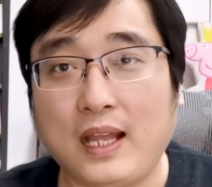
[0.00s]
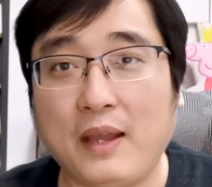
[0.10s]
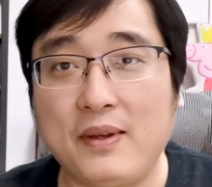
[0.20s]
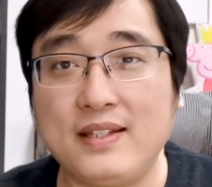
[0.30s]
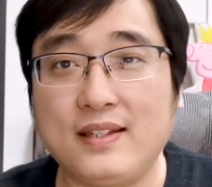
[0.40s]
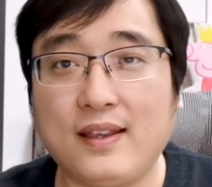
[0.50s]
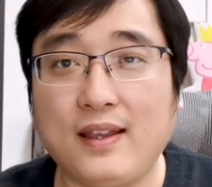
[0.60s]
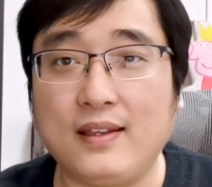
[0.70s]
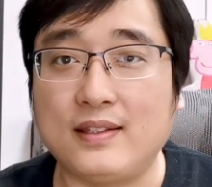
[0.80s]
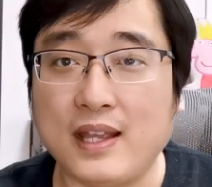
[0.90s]
台湾
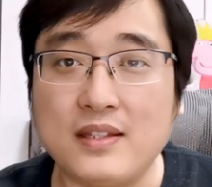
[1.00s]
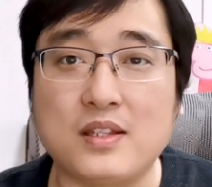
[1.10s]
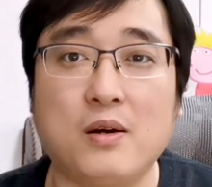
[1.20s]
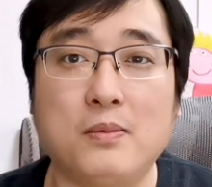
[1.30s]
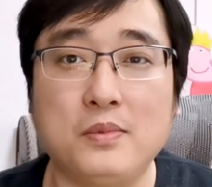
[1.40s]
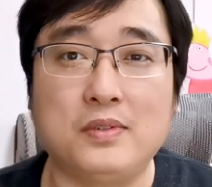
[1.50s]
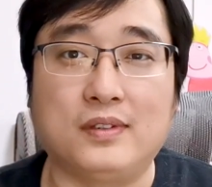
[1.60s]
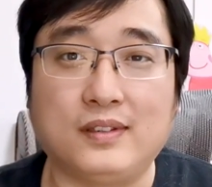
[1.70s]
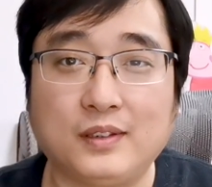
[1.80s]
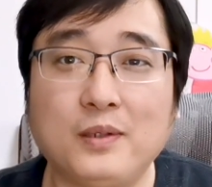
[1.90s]
钱淹脚
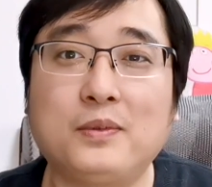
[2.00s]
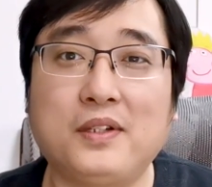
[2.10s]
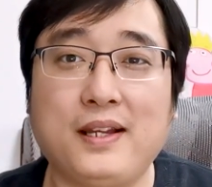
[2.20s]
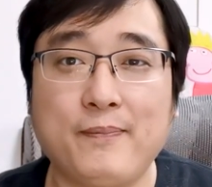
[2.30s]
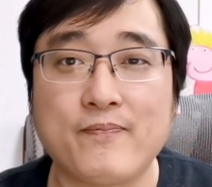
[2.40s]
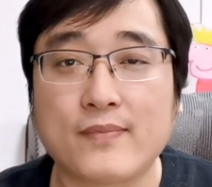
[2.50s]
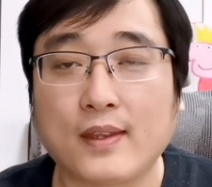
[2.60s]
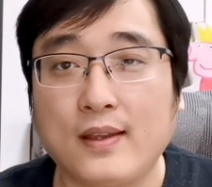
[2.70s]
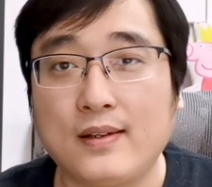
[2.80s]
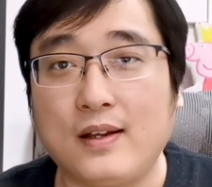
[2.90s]
木，对不对？
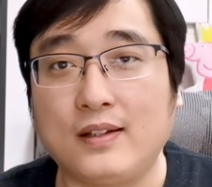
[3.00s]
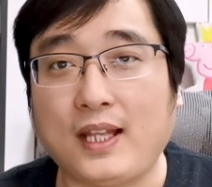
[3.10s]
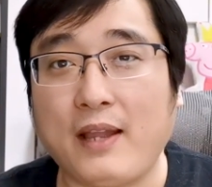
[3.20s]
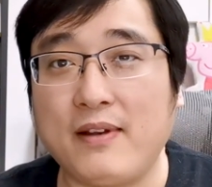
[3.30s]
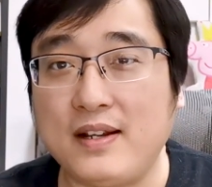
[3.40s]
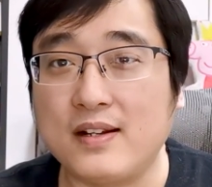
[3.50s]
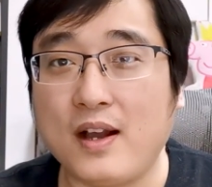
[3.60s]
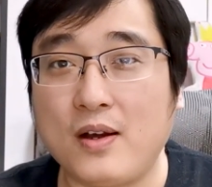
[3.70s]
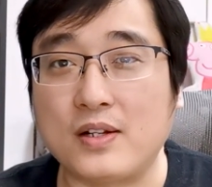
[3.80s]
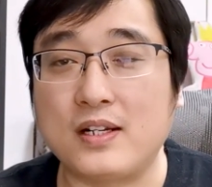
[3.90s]
然后台湾人
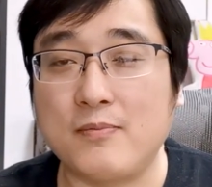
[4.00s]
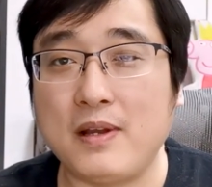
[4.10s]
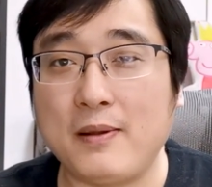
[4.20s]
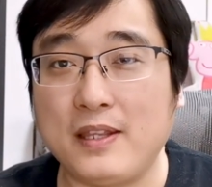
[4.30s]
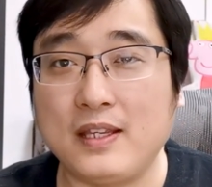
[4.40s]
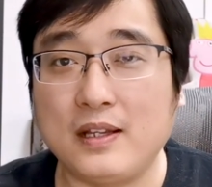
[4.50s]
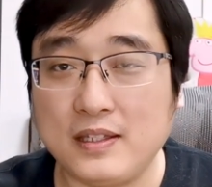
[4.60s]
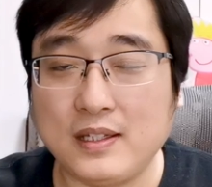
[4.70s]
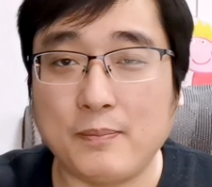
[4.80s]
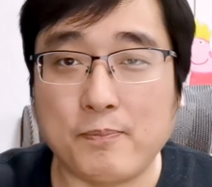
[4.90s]
靠着什么一个
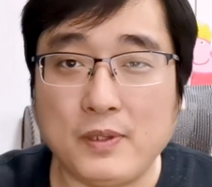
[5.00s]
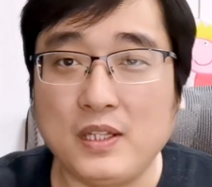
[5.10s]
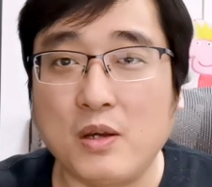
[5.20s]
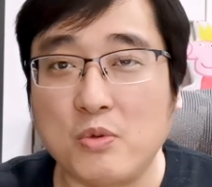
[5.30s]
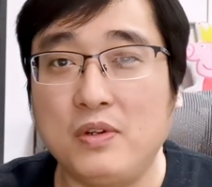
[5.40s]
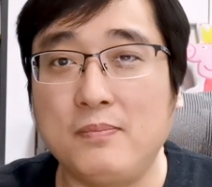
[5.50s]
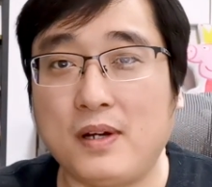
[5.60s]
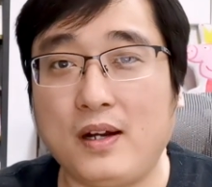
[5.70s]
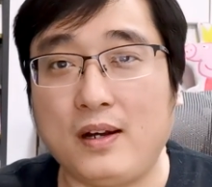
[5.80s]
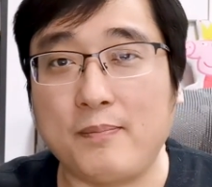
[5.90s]
一个一个公文
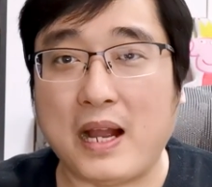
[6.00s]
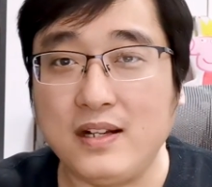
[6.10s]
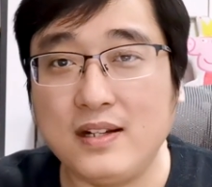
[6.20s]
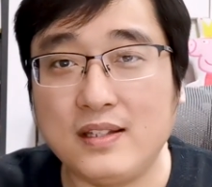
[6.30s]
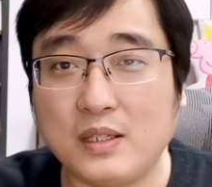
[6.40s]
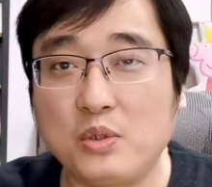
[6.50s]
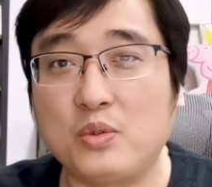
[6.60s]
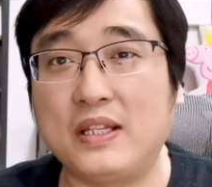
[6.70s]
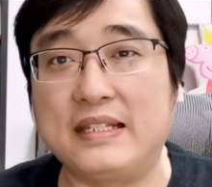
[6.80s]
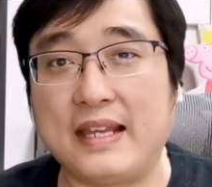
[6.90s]
包，满世界
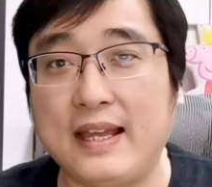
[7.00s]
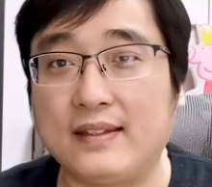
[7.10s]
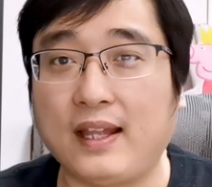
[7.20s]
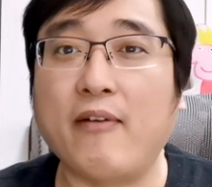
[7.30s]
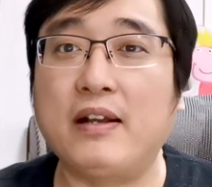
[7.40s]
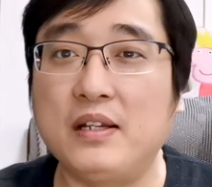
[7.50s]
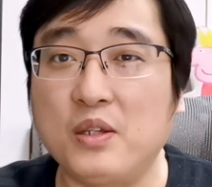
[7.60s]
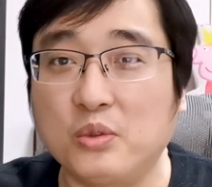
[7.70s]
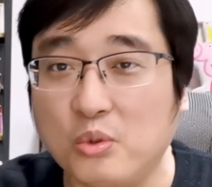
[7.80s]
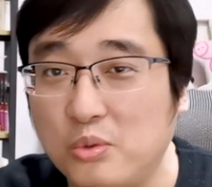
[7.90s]
去赚钱。台湾人
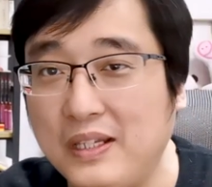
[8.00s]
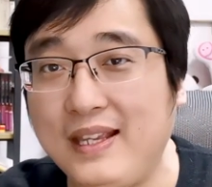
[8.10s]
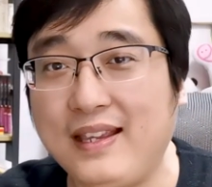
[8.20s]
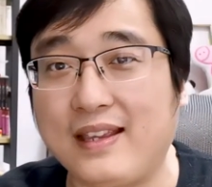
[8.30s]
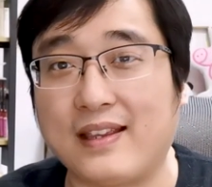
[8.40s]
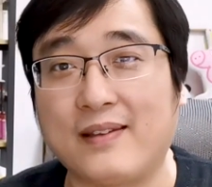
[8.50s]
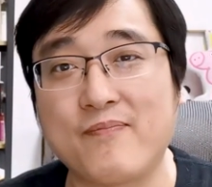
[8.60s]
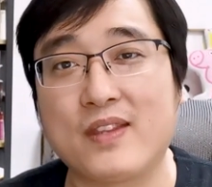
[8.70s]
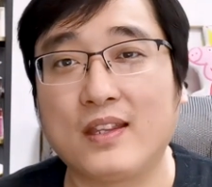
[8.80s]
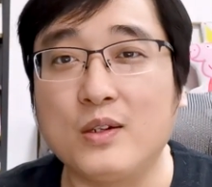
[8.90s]
又努力
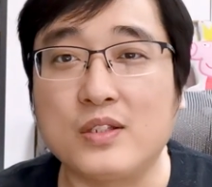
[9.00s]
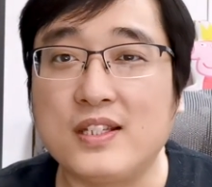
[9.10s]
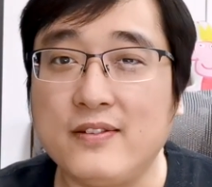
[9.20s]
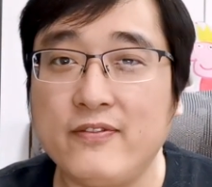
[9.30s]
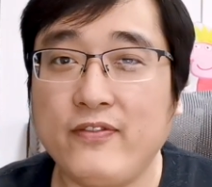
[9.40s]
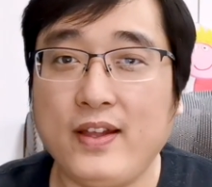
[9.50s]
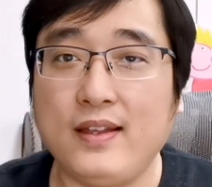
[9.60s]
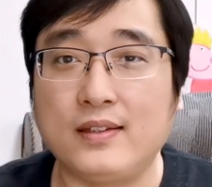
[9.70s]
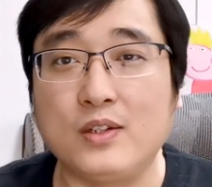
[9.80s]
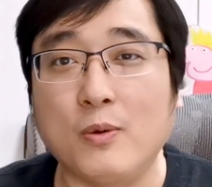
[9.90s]
又勤
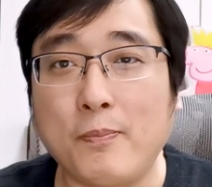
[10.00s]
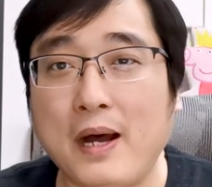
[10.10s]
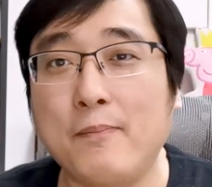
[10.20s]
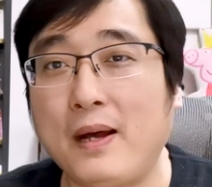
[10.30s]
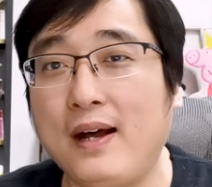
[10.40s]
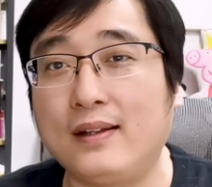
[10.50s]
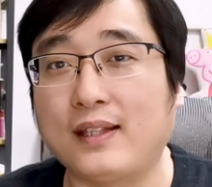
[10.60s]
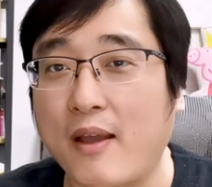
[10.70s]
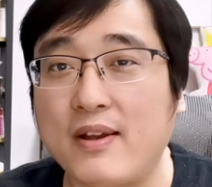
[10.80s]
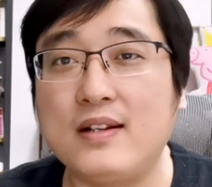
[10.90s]
奋又棒棒，
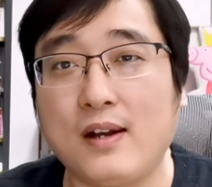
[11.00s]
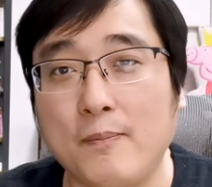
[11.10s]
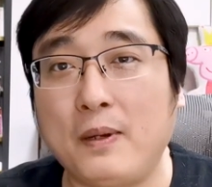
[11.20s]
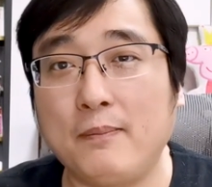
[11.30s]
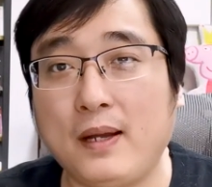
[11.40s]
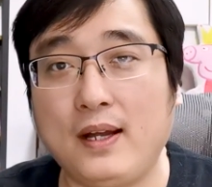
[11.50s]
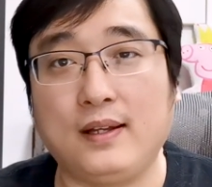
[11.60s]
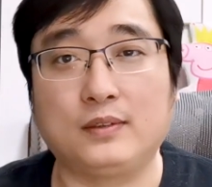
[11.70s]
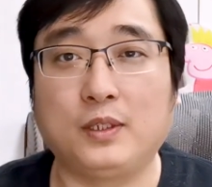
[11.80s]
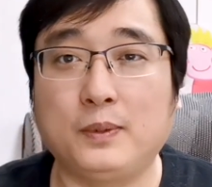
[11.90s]
台湾人好棒
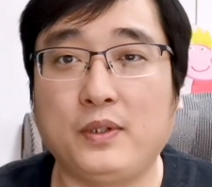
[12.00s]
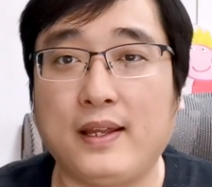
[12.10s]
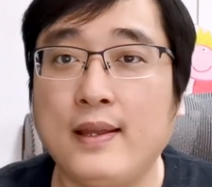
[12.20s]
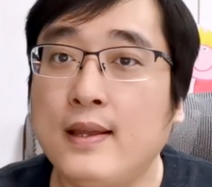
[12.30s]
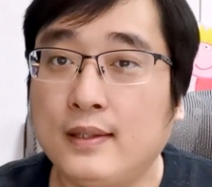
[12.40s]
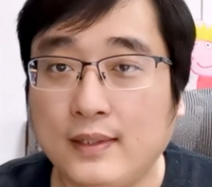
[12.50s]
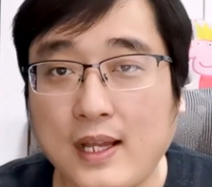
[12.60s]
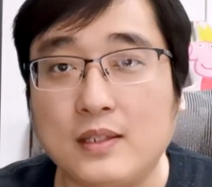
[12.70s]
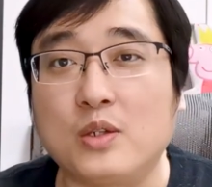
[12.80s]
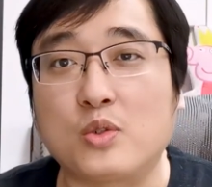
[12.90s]
棒，对不对？
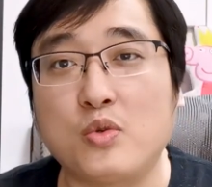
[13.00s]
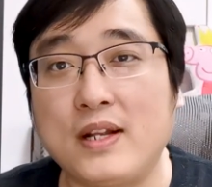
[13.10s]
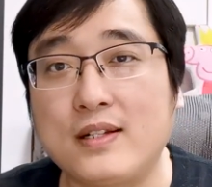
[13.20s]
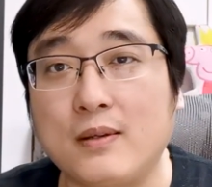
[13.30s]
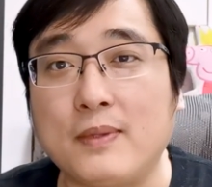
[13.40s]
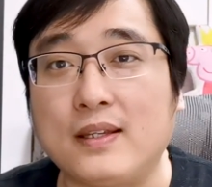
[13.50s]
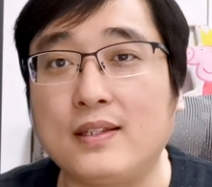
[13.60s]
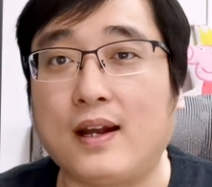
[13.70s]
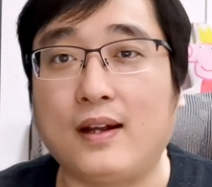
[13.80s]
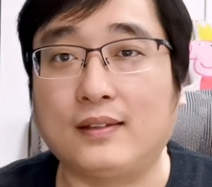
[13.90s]
那你就出来证明一
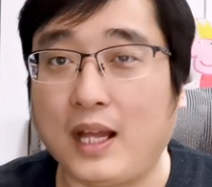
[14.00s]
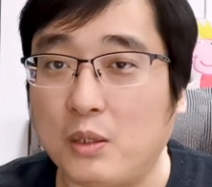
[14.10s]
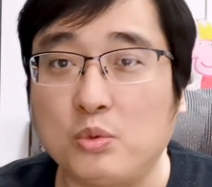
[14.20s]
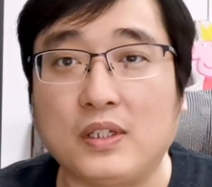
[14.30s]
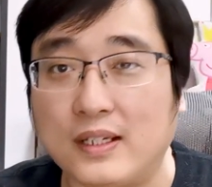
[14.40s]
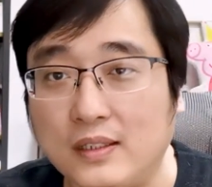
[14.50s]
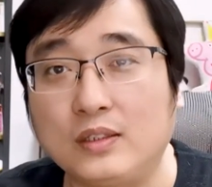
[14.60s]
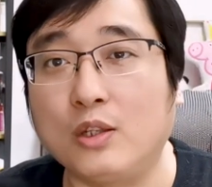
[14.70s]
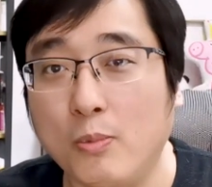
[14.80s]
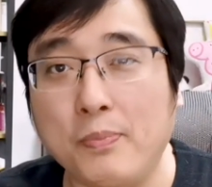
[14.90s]
下啊！大陆的人
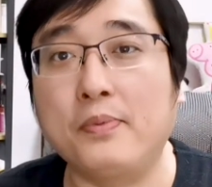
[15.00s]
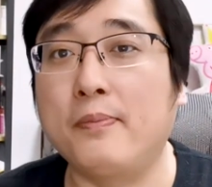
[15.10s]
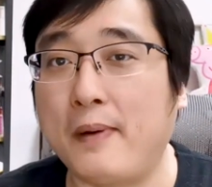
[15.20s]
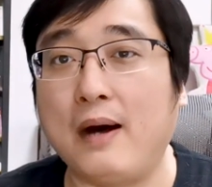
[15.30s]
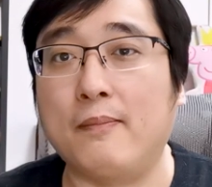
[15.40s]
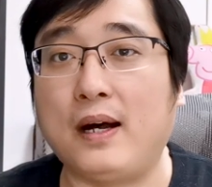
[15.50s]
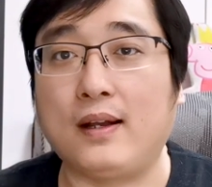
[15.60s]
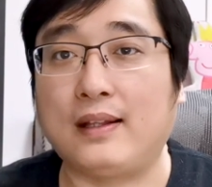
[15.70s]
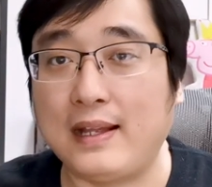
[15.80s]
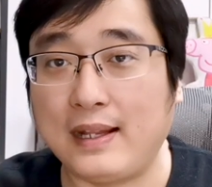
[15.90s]
都不棒
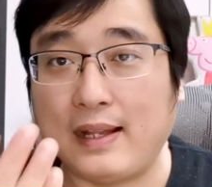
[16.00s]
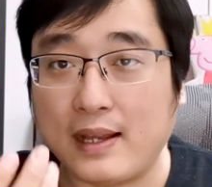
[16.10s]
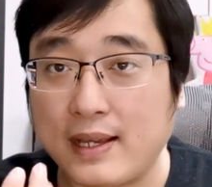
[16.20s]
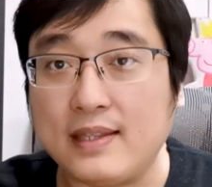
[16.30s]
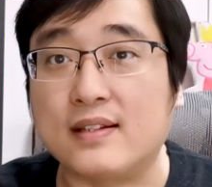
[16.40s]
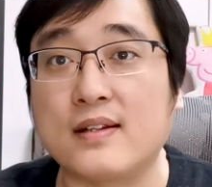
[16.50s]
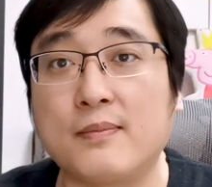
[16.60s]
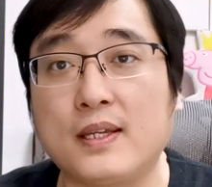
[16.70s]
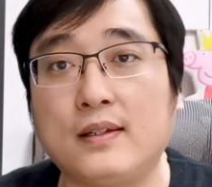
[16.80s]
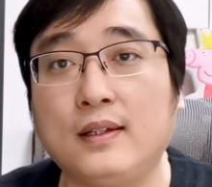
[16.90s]
棒，来来来，给你
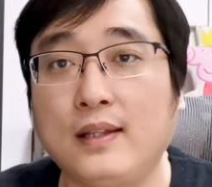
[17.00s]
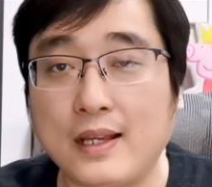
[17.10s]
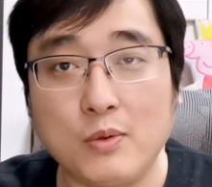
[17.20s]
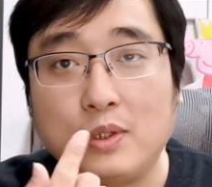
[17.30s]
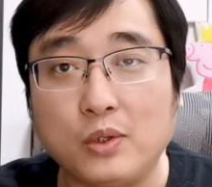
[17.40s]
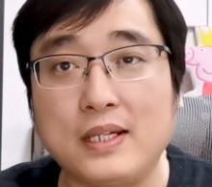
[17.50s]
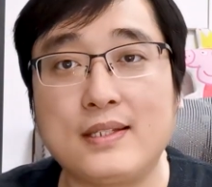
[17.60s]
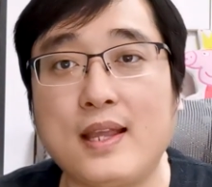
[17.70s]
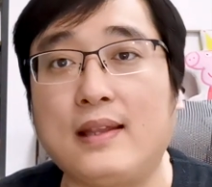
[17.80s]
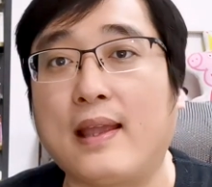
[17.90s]
证明，来跟我对个
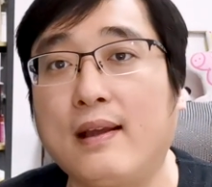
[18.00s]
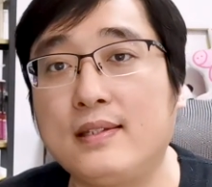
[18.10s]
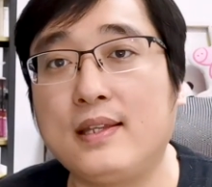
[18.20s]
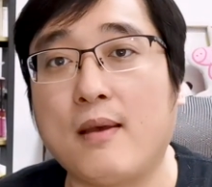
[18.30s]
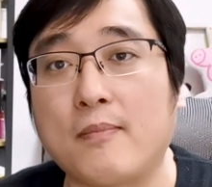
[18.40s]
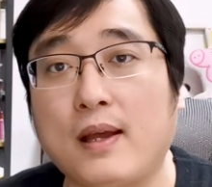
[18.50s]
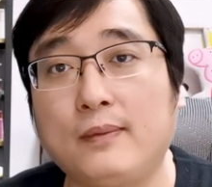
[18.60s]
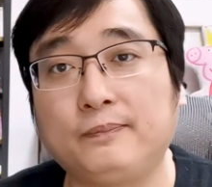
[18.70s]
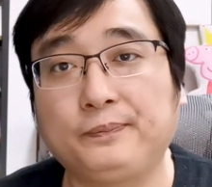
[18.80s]
线，连个线嘛，